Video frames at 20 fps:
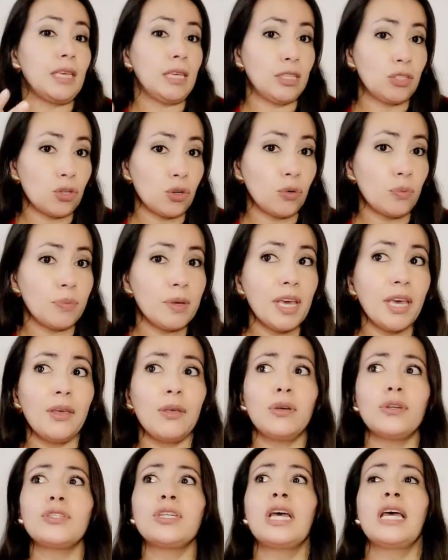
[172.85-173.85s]
y son
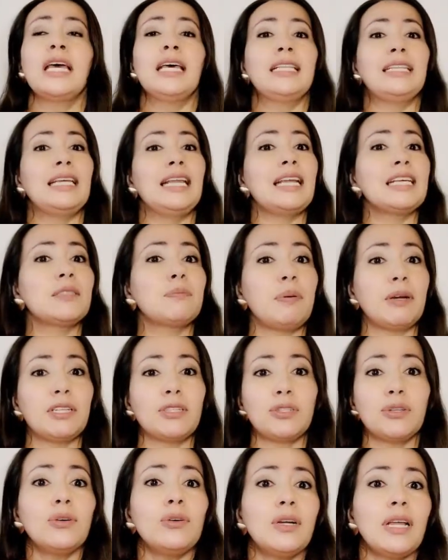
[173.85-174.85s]
miedos de las
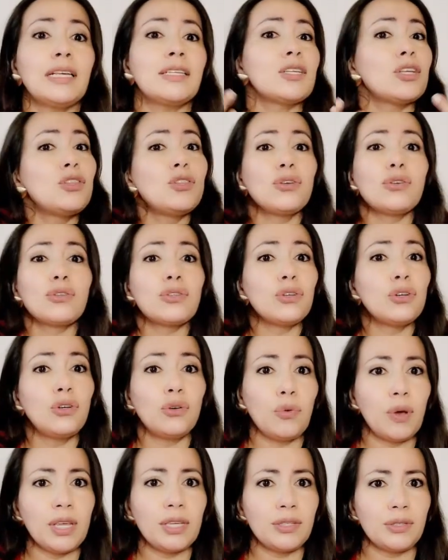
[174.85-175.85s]
personas, no son
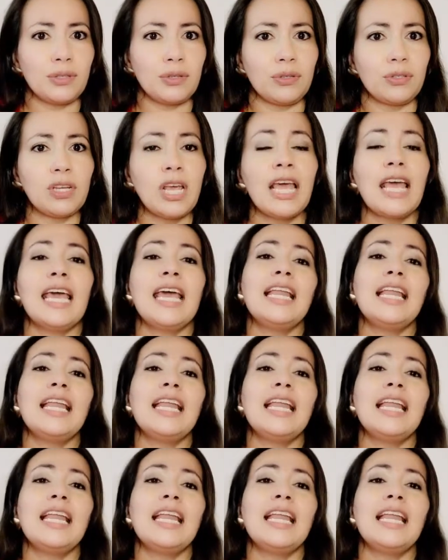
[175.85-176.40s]
nuestros.